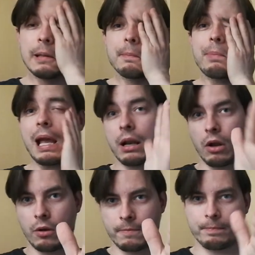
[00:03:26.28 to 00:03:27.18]

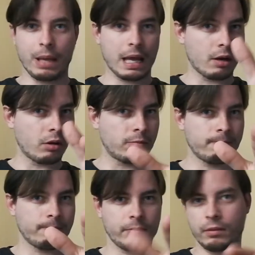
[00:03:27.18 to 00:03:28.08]
Però,
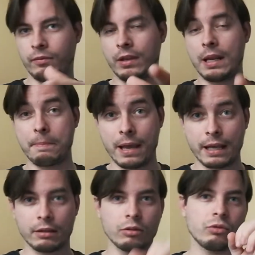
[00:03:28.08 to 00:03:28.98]
però vi
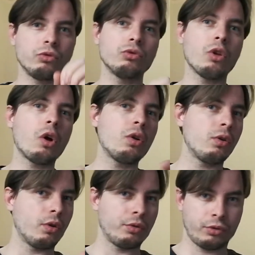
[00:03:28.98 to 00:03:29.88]
ripeto, non
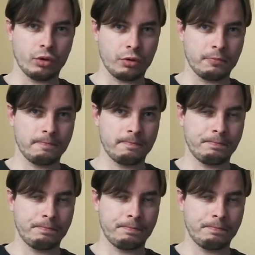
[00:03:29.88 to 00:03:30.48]
lo so.